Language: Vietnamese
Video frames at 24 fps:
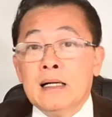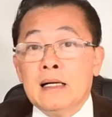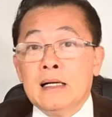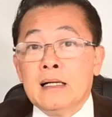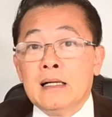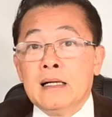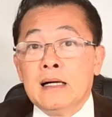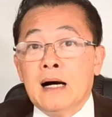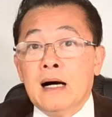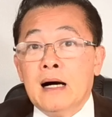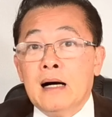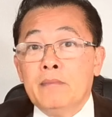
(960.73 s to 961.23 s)

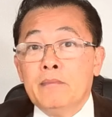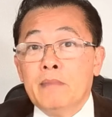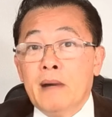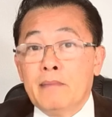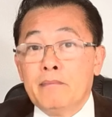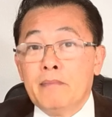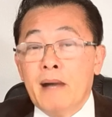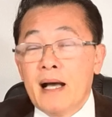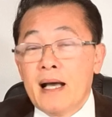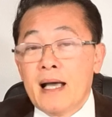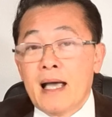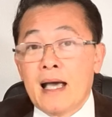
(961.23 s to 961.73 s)

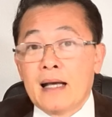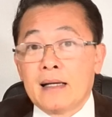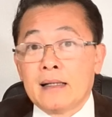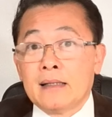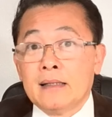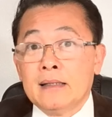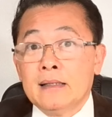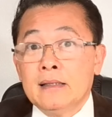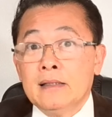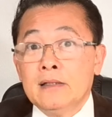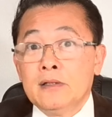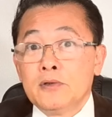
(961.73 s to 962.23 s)
uh, Bắc Hàn.
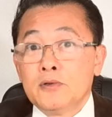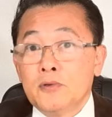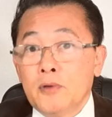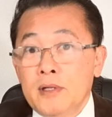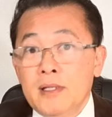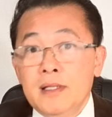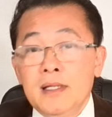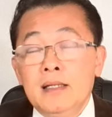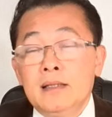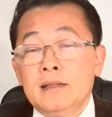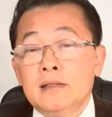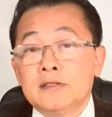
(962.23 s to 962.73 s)

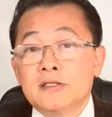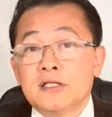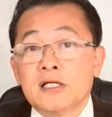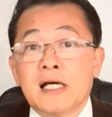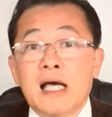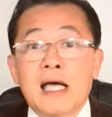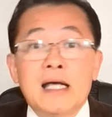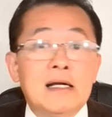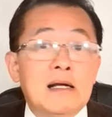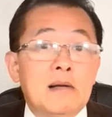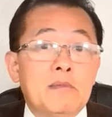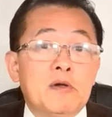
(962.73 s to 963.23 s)
Tuy nhiên
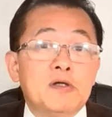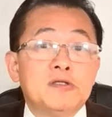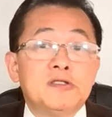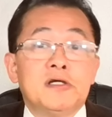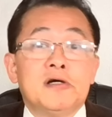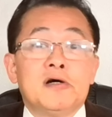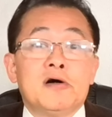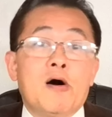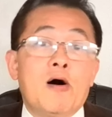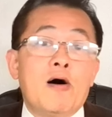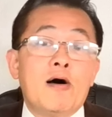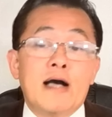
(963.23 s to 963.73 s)
sẽ gây ra một
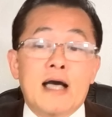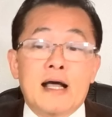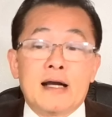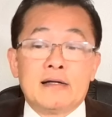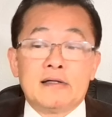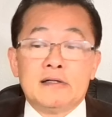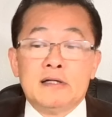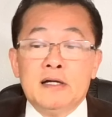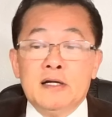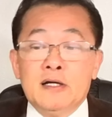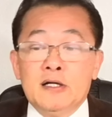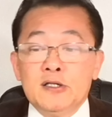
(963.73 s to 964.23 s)
sự khó
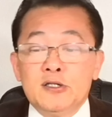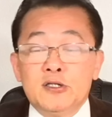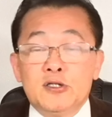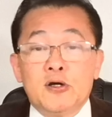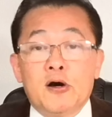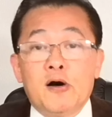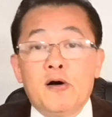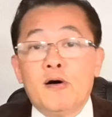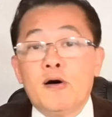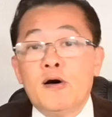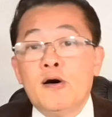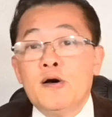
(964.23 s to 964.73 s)
khăn
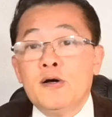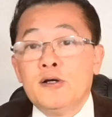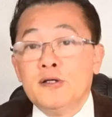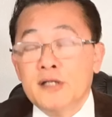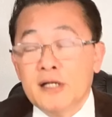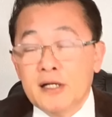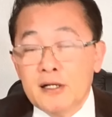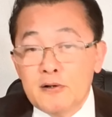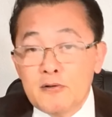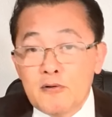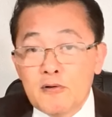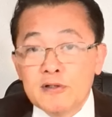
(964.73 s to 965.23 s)
cho
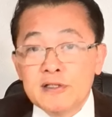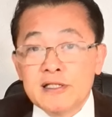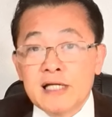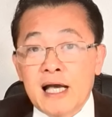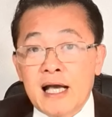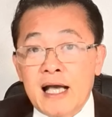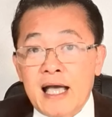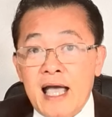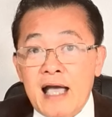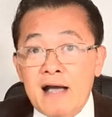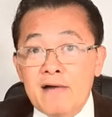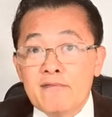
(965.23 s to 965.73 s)
những quốc
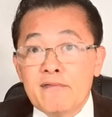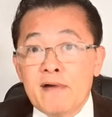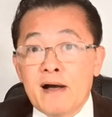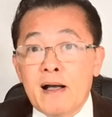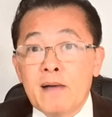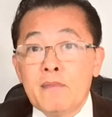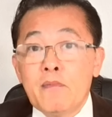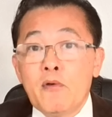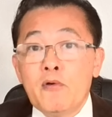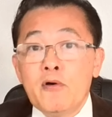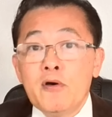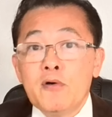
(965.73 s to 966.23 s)
gia khác và
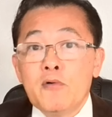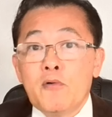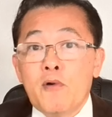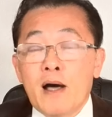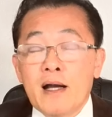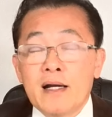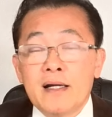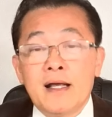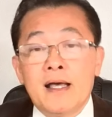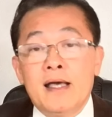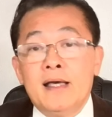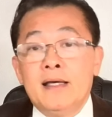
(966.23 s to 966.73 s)
cái mối
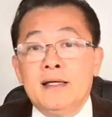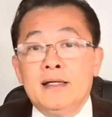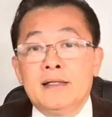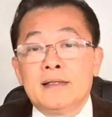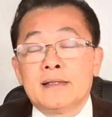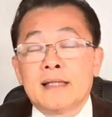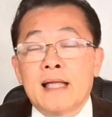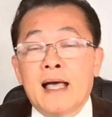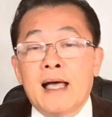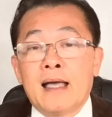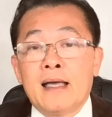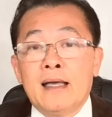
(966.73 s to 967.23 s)
quan hệ
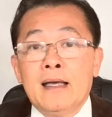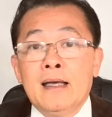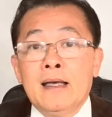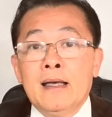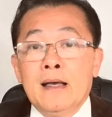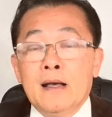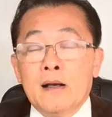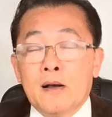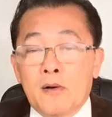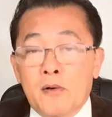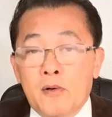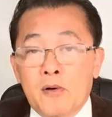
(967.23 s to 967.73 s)
hiện tại
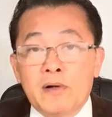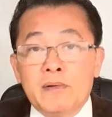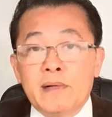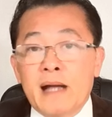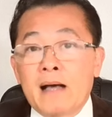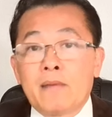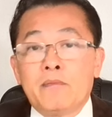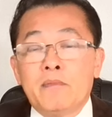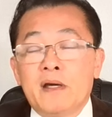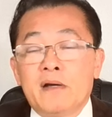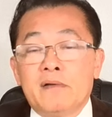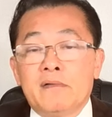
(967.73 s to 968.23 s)
của
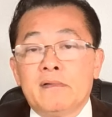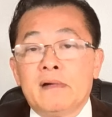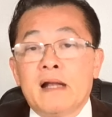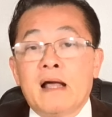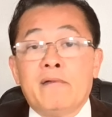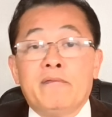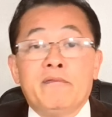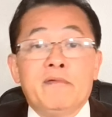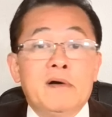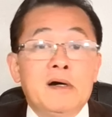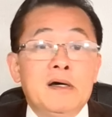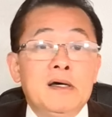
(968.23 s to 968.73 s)
đặc biệt
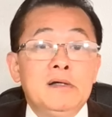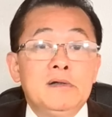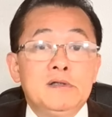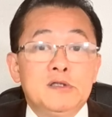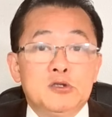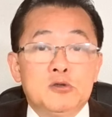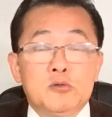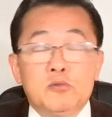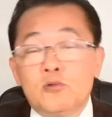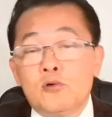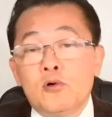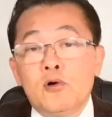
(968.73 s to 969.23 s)
là
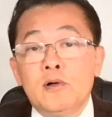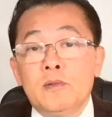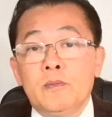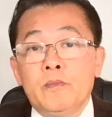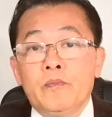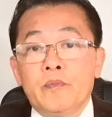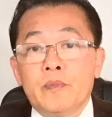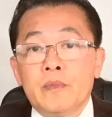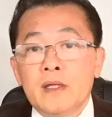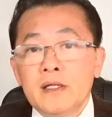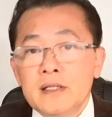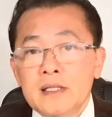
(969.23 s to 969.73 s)
với Trung
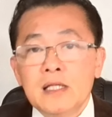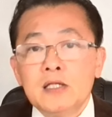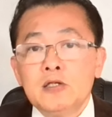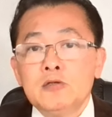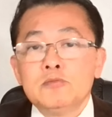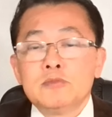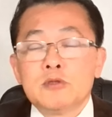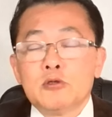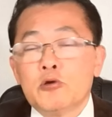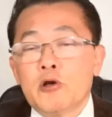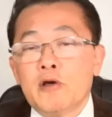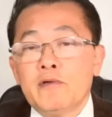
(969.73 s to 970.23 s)
Quốc. Thứ nhất
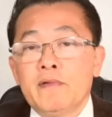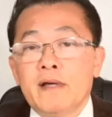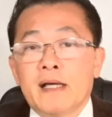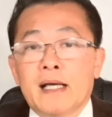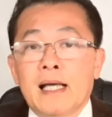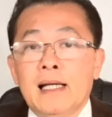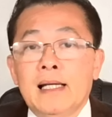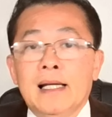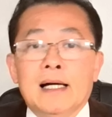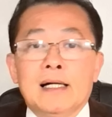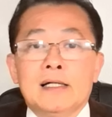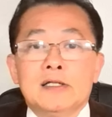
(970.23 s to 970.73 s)
chúng tôi nói về
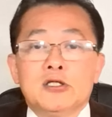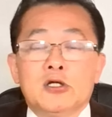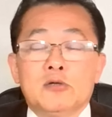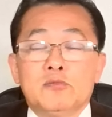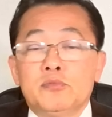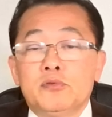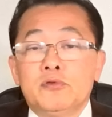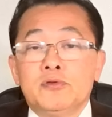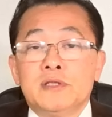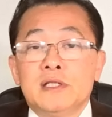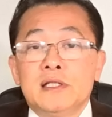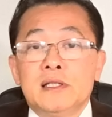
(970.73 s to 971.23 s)
cái lợi cho
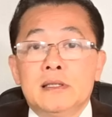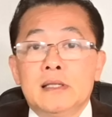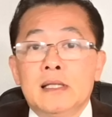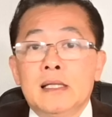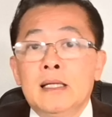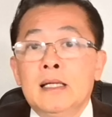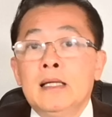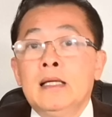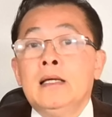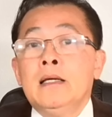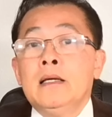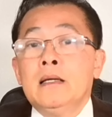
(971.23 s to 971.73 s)
Putin,
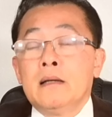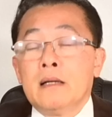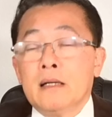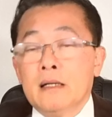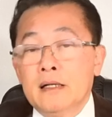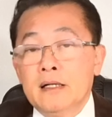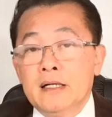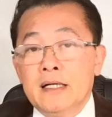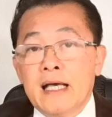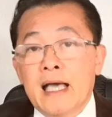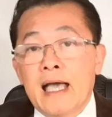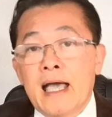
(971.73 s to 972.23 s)

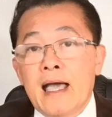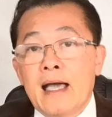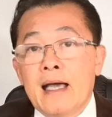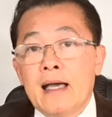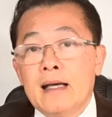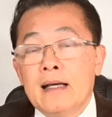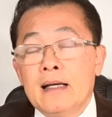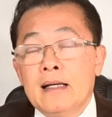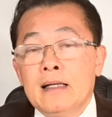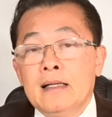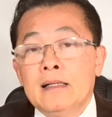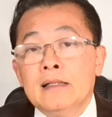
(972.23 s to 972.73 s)
người
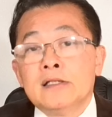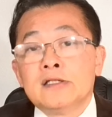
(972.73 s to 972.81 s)
Nga